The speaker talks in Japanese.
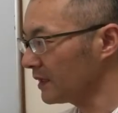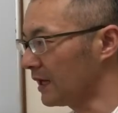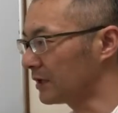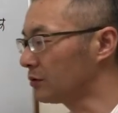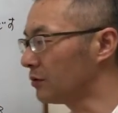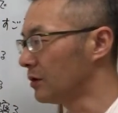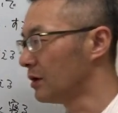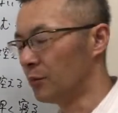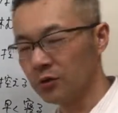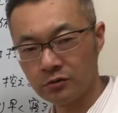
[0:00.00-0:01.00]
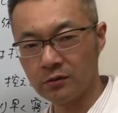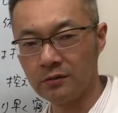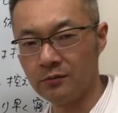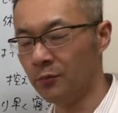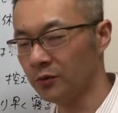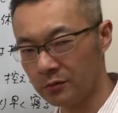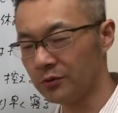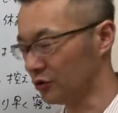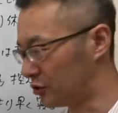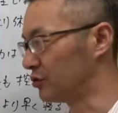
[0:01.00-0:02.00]
であともっともっと
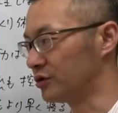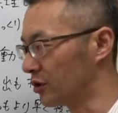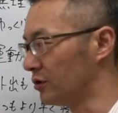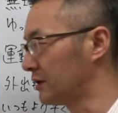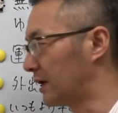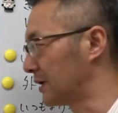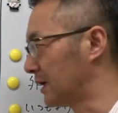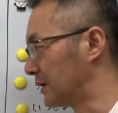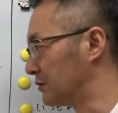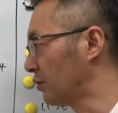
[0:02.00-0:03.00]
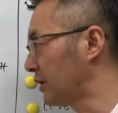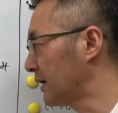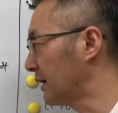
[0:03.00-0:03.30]
もっと重症って方はね動け